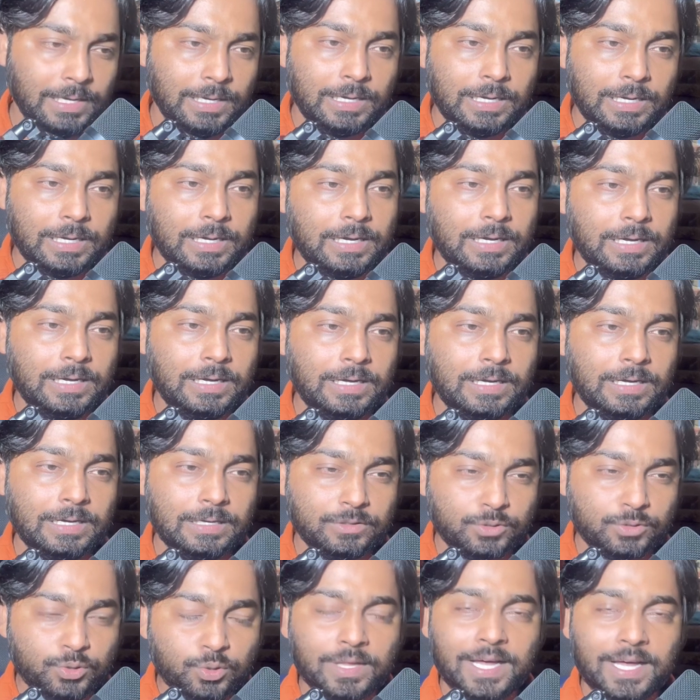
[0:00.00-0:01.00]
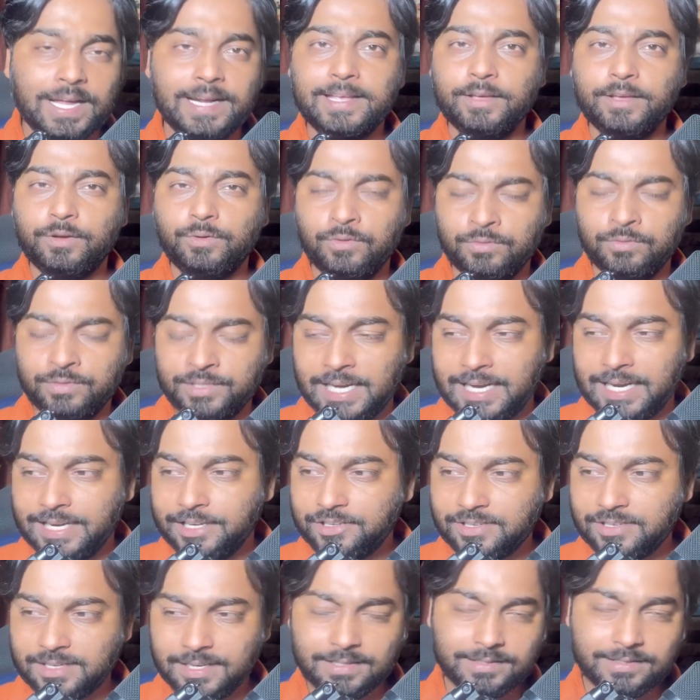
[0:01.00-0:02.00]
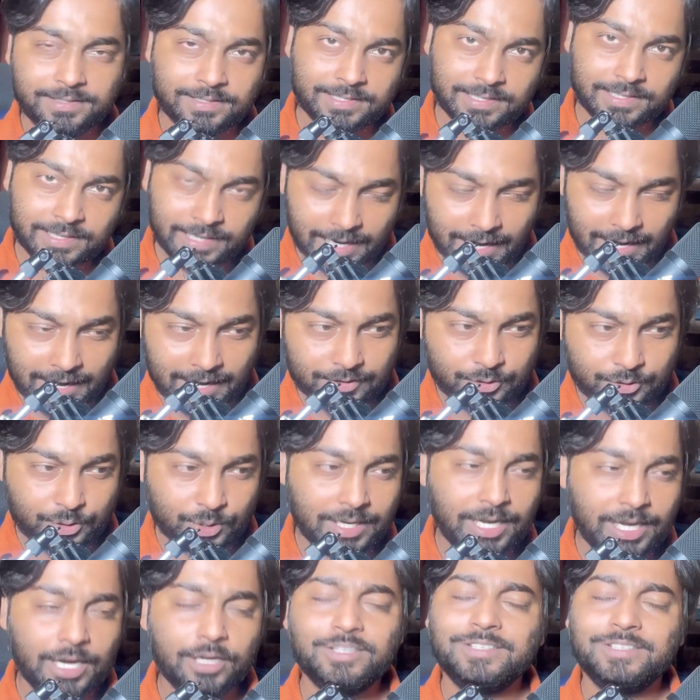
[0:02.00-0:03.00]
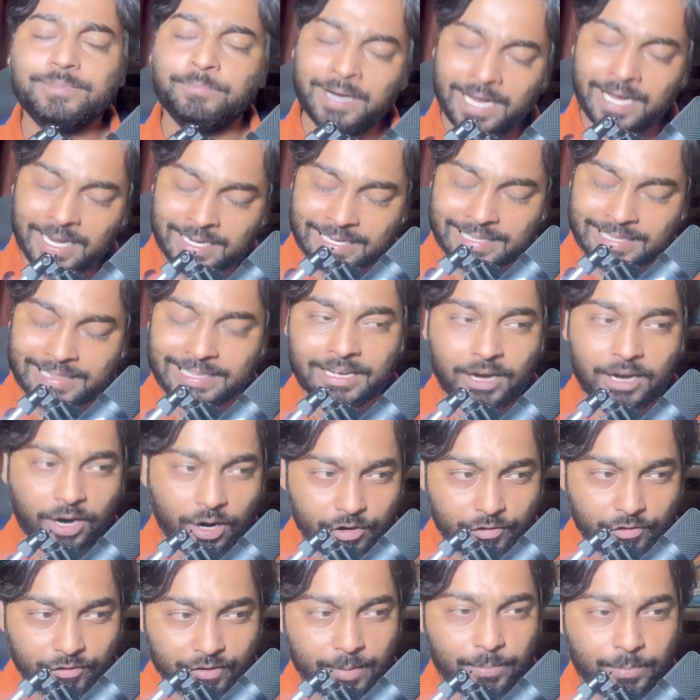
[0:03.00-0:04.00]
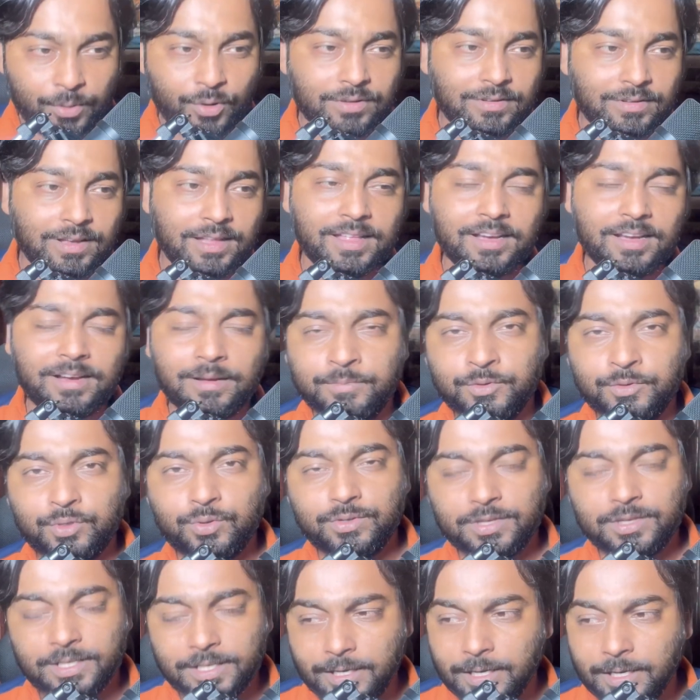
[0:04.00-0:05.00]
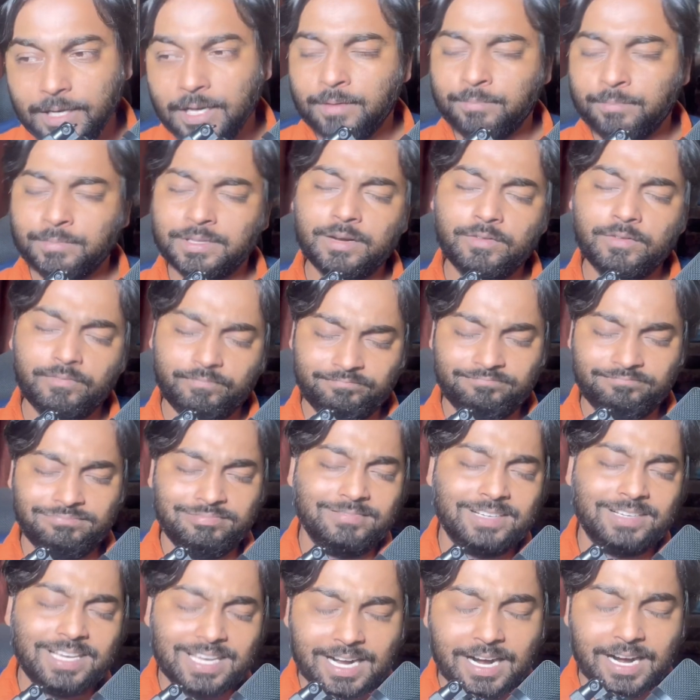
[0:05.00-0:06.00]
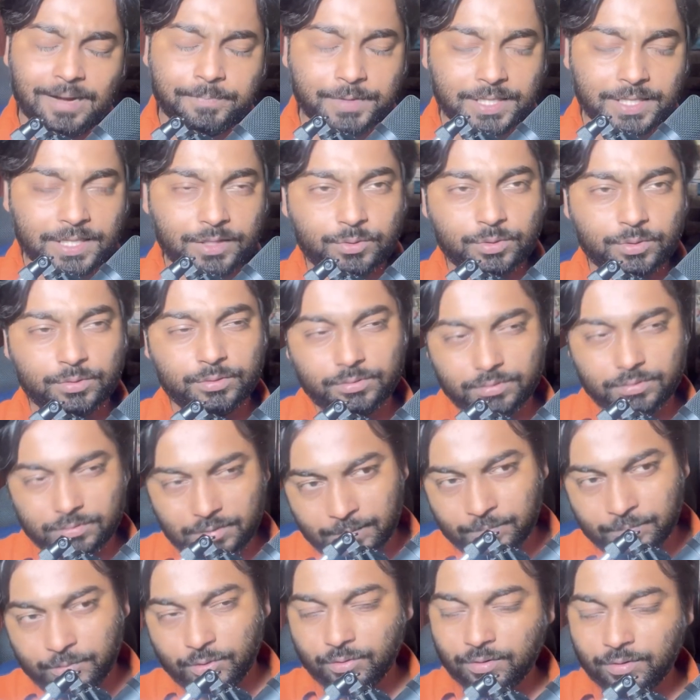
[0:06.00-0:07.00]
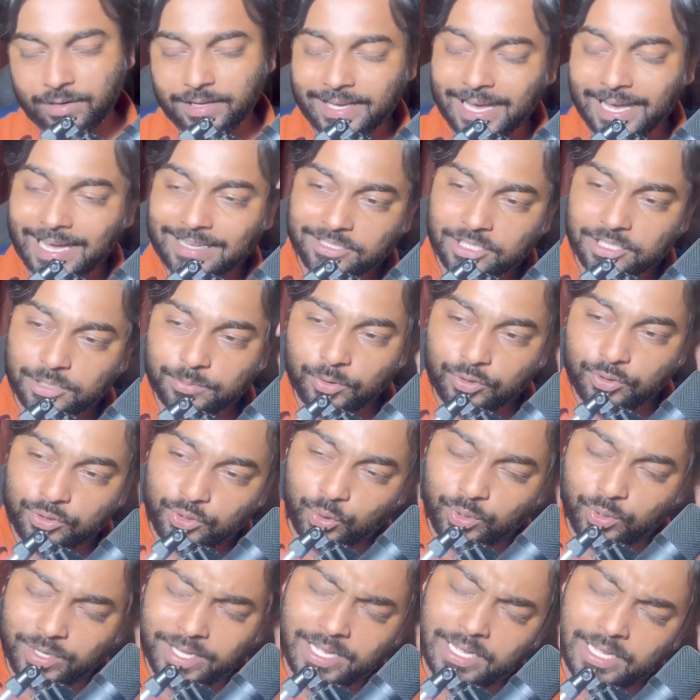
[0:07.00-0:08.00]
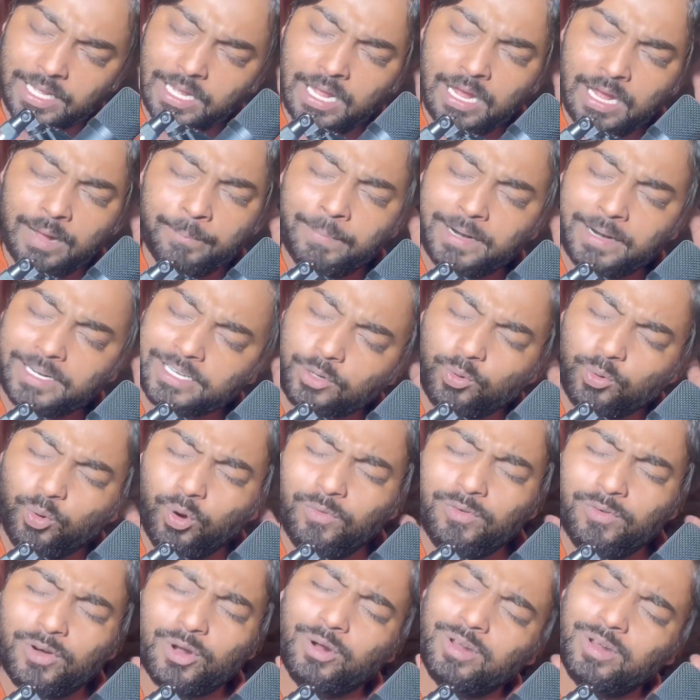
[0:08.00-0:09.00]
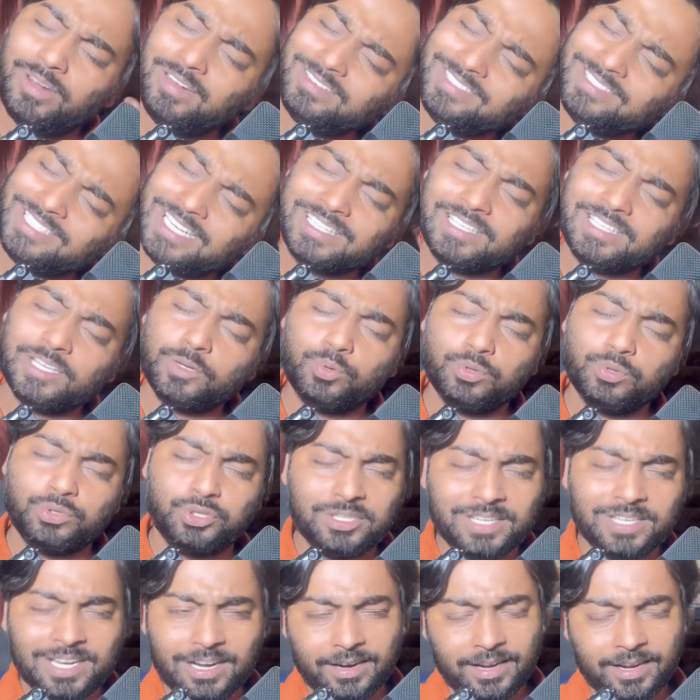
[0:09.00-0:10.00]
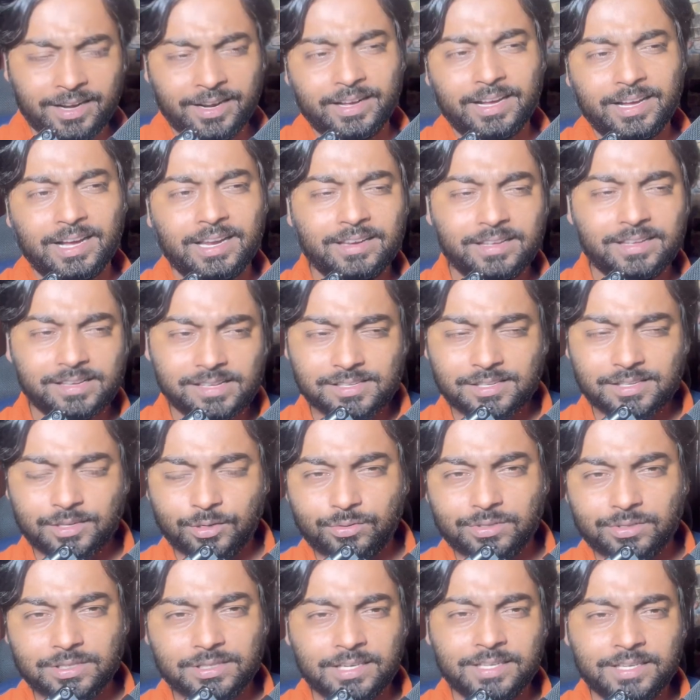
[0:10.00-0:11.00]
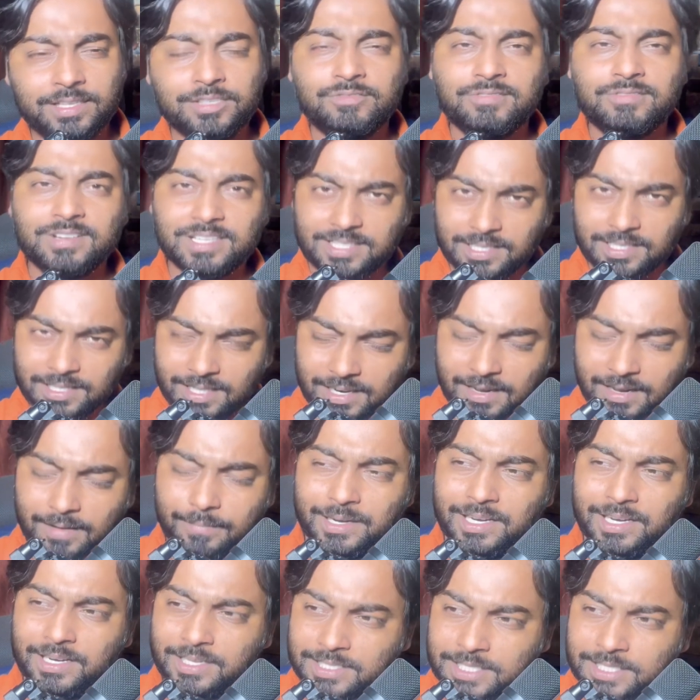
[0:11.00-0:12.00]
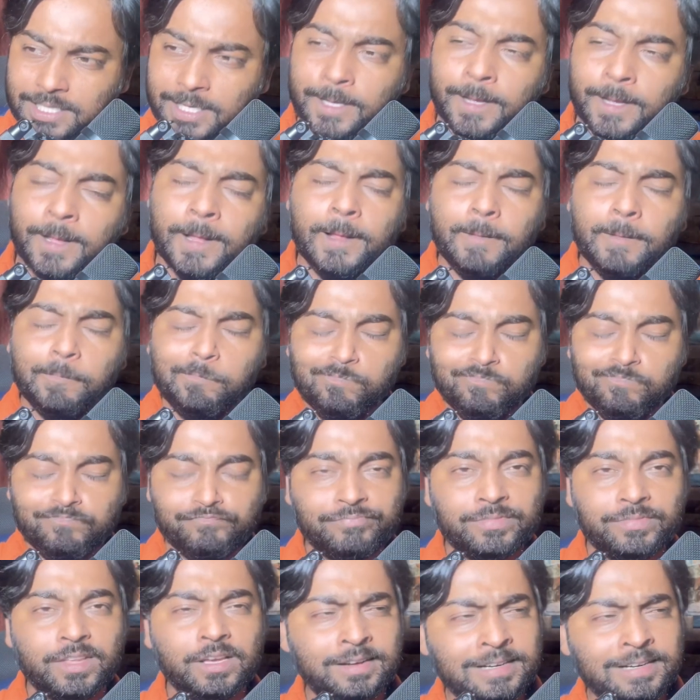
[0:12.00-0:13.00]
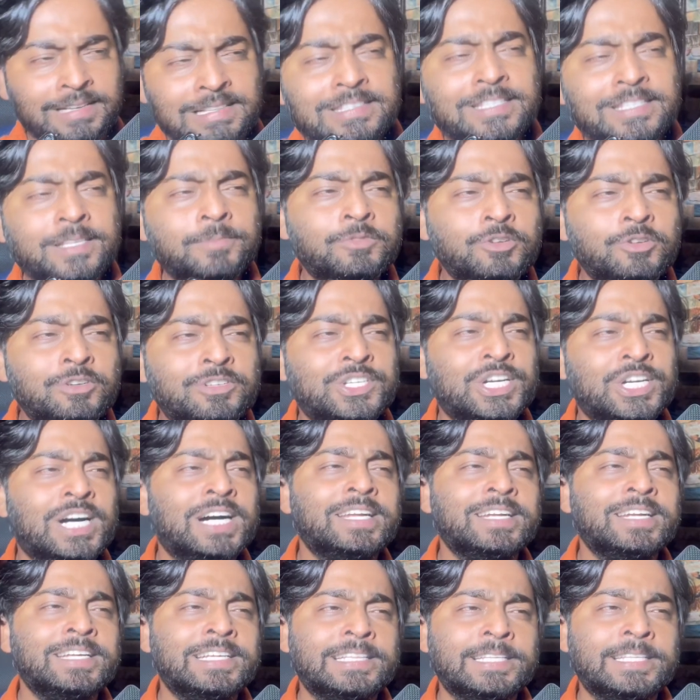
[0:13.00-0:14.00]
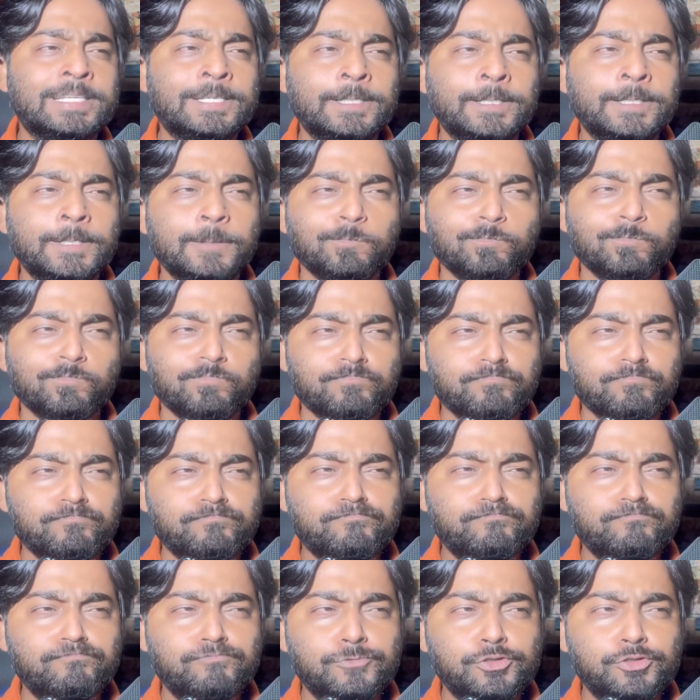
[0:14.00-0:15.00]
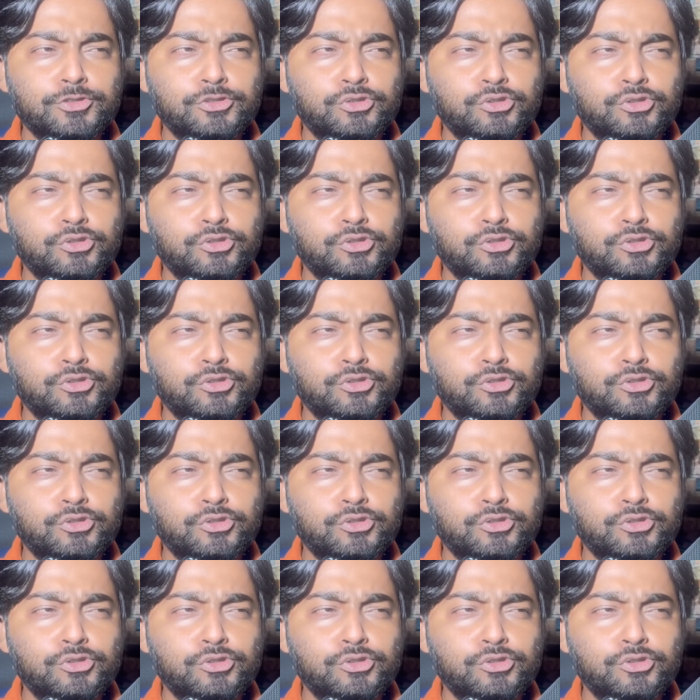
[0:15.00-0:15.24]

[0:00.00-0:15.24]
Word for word: आ, सुधार की गुंजाइश है जैसे कि आज जो है मान लेते हैं और फिर बहुत ज़्यादा कमज़ोर थी मतलब ख़राब थी तो हम लोगों ने कैचेज बहुत छोड़े बट ओवरऑल ज़्यादा कुछ कीड़े निकालने की ज़रूरत नहीं श्रेयस सैयर के बल्ले से रन्स हम लोग चाह रहे थे तो